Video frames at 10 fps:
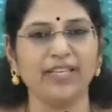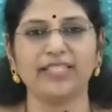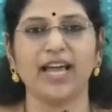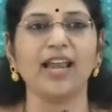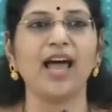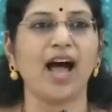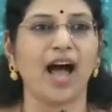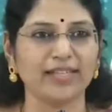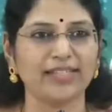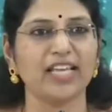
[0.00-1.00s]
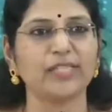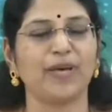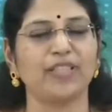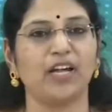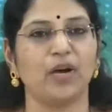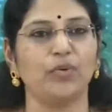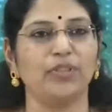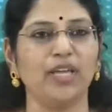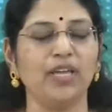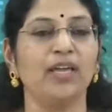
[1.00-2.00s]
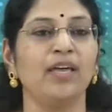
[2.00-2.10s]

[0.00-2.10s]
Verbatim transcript: ఇది చాలా హాస్యాస్పదంగా ఉంది